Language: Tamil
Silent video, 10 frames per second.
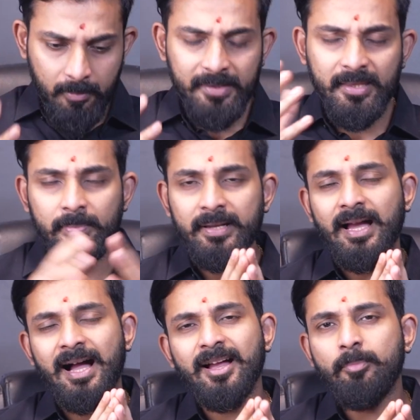மற்றபடி
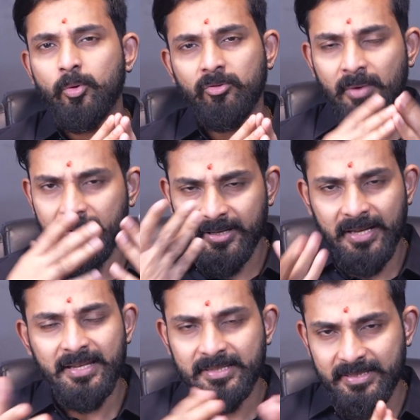ஆக்கப்பூர்வமாக இவர்
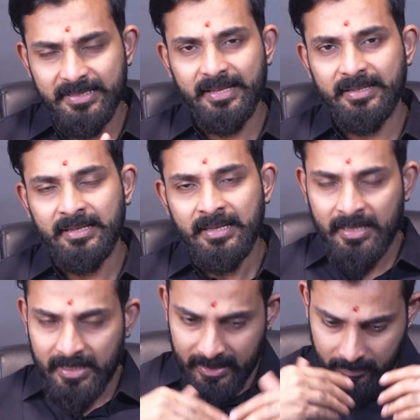என்ன செஞ்சார்
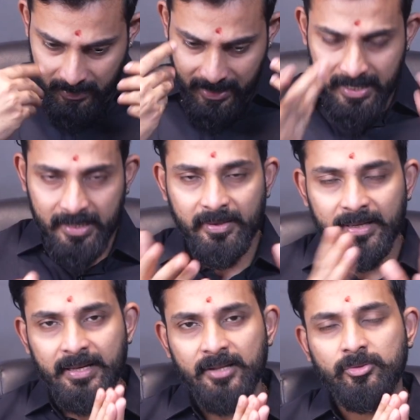மக்களுக்கு
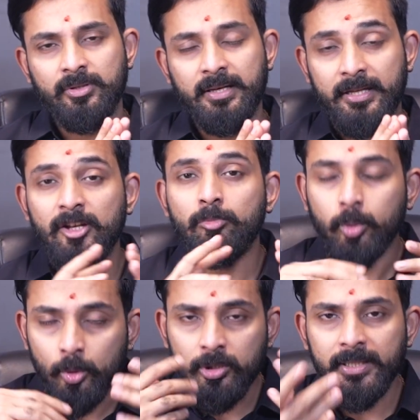வேண்டி என்ன சொன்னார் என்ன
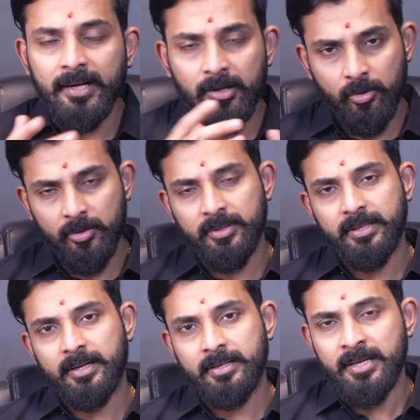புது திட்டங்கள் கொண்டு
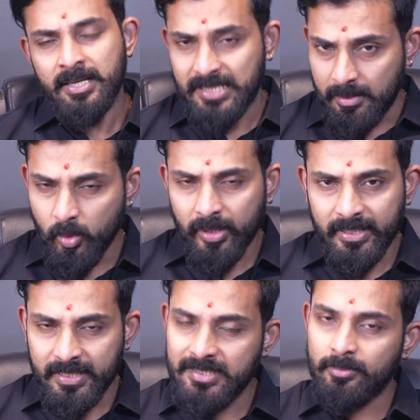வந்தார் சமூக
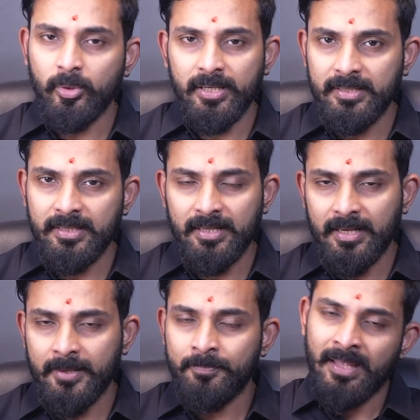நீதி சமூக
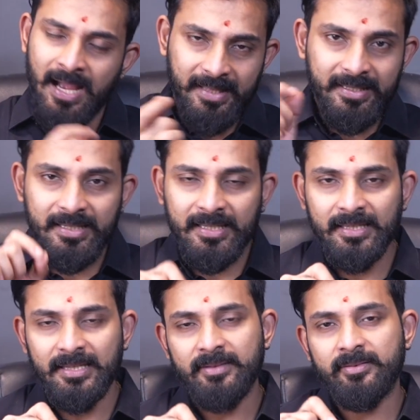நீதிங்கிறாங்களே அதற்கு
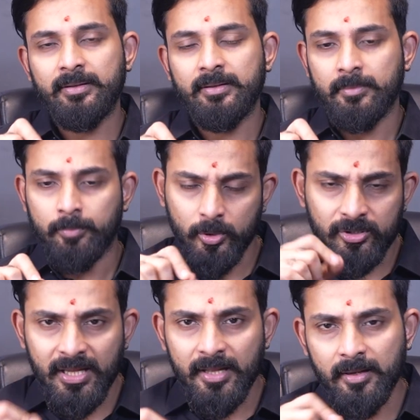இவர்
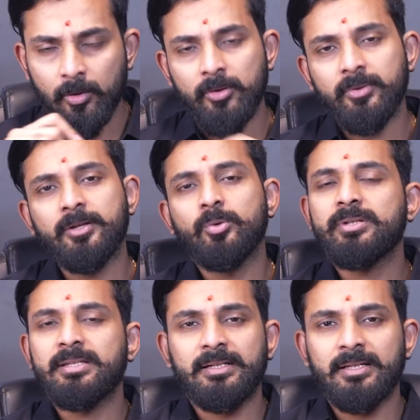புதுசாக கொண்டு வந்த
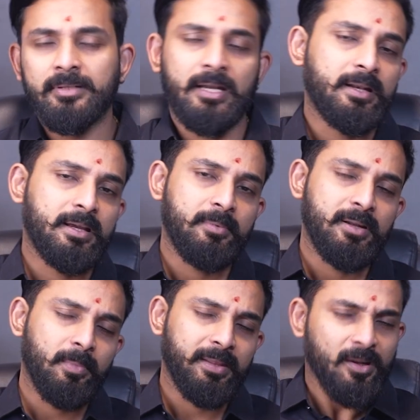நூதன திட்டம் என்ன
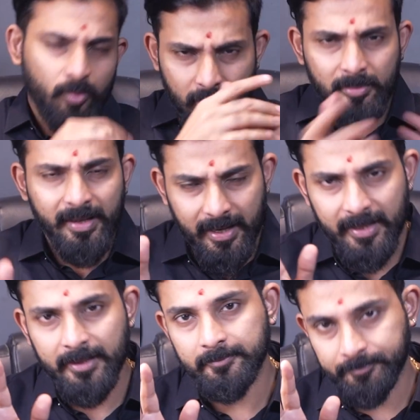அப்படின்னு பார்த்தீங்கன்னா ஒன்றுமே
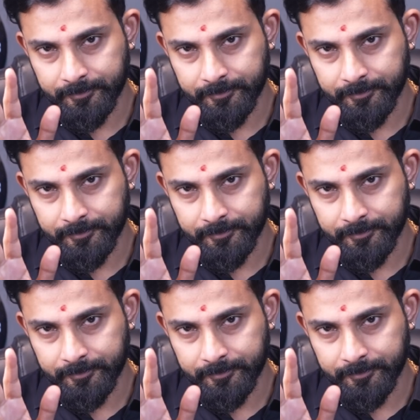கிடையாது